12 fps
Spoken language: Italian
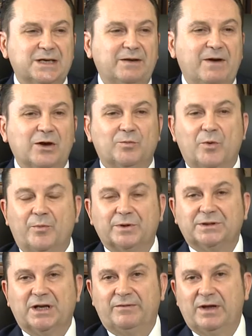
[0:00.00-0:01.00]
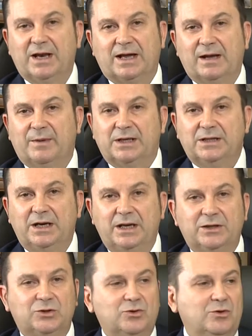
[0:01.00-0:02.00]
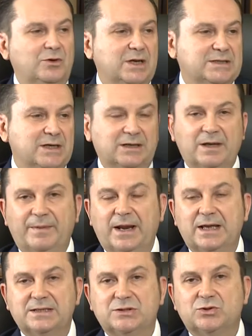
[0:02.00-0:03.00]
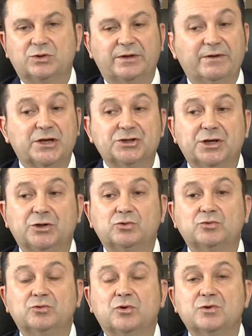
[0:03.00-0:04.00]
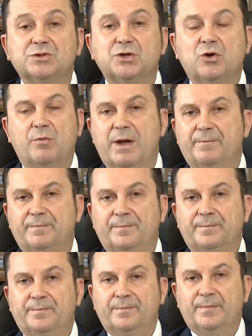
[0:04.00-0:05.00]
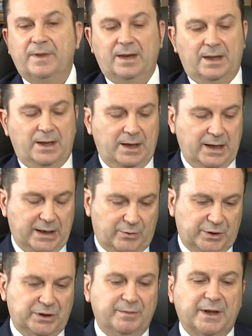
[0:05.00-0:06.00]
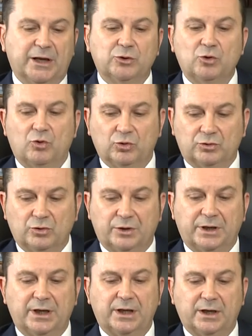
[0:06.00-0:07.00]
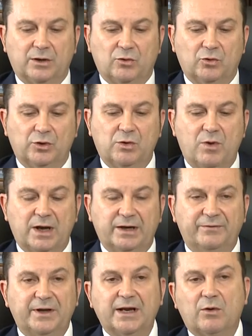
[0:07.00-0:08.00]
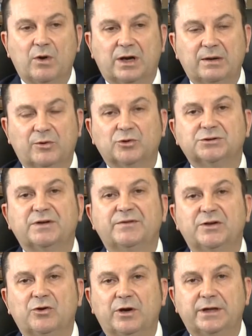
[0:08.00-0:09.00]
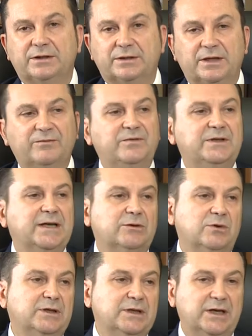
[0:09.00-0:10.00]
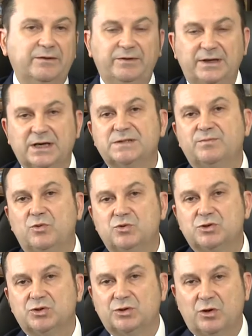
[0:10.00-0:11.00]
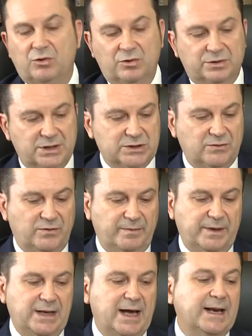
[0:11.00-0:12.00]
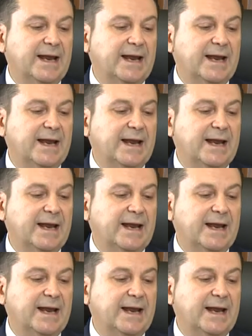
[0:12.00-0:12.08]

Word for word: ne va non può portare via la camera da letto, la sala da pranzo, deve lasciare tutto così com'è e quindi mi rendo conto che colui il quale viene in qualche modo, tra virgolette, invitato ad andare via, espulso da un contesto familiare